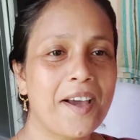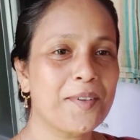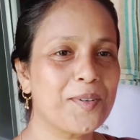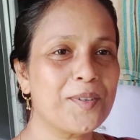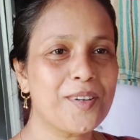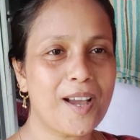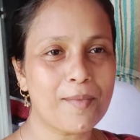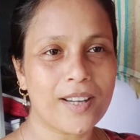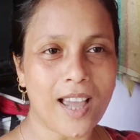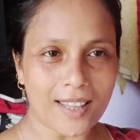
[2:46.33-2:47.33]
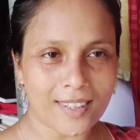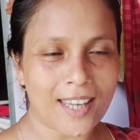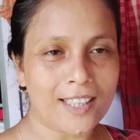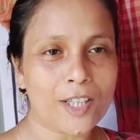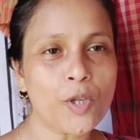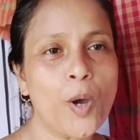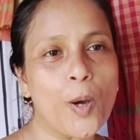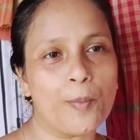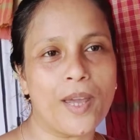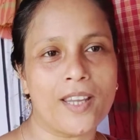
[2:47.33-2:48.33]
কতটুকু খাবো খেতে তো
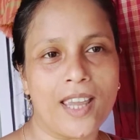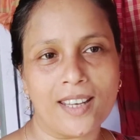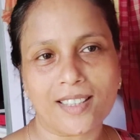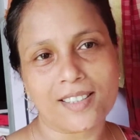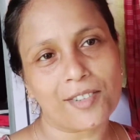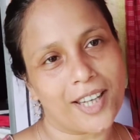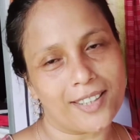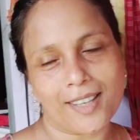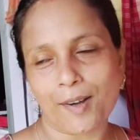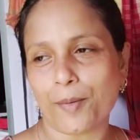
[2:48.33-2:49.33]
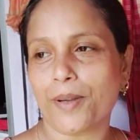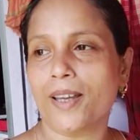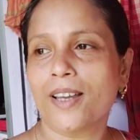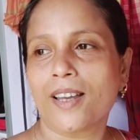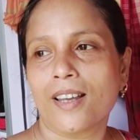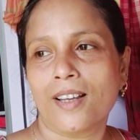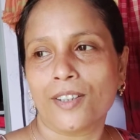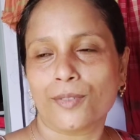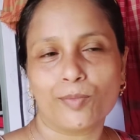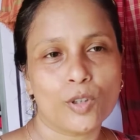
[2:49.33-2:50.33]
হবে এনেছে তো খেতেই হবে
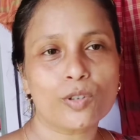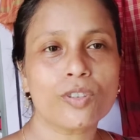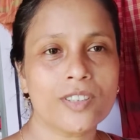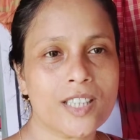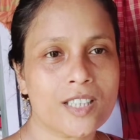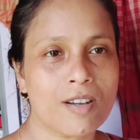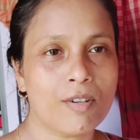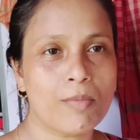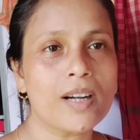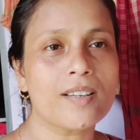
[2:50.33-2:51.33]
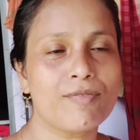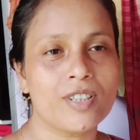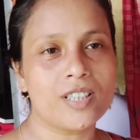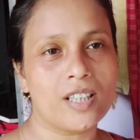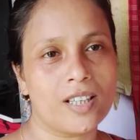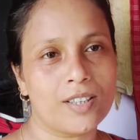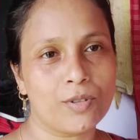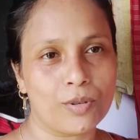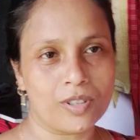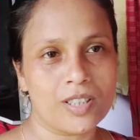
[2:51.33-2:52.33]
যতটুকু চেষ্টা করবো আর কি ফ্রিজে রেখে
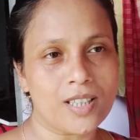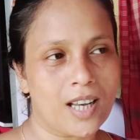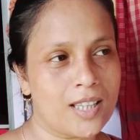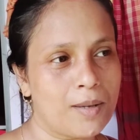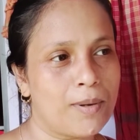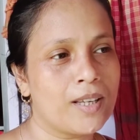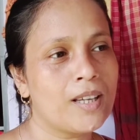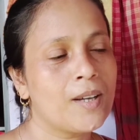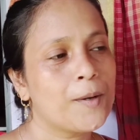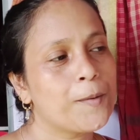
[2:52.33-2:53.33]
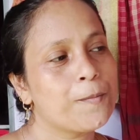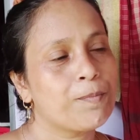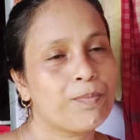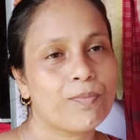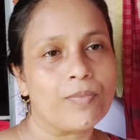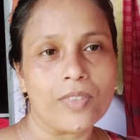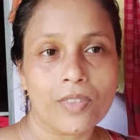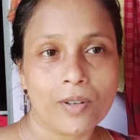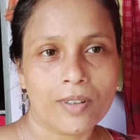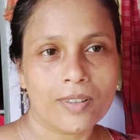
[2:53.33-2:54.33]
যতদিন চালাতে পারি
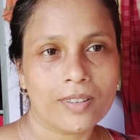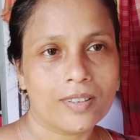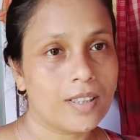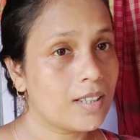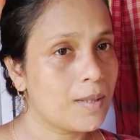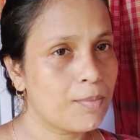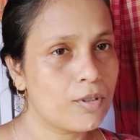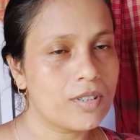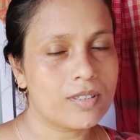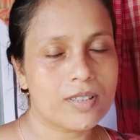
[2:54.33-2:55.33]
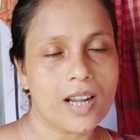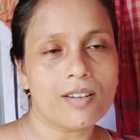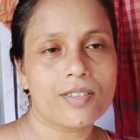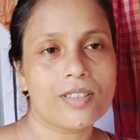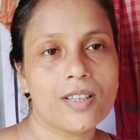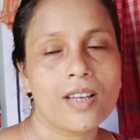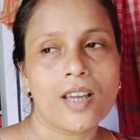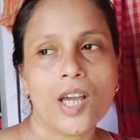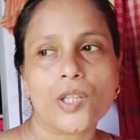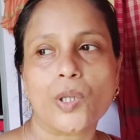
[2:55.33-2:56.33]
তো টিপটু চিৎকার করছি
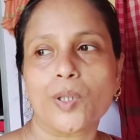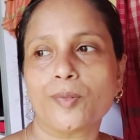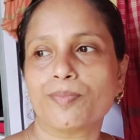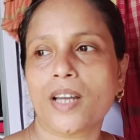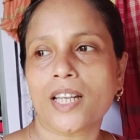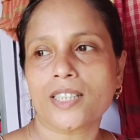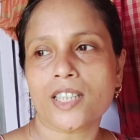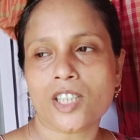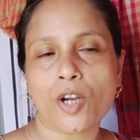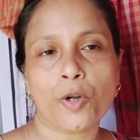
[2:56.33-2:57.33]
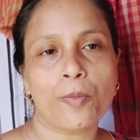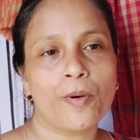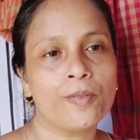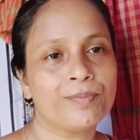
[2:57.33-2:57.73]
তো মানে চেষ্টা করব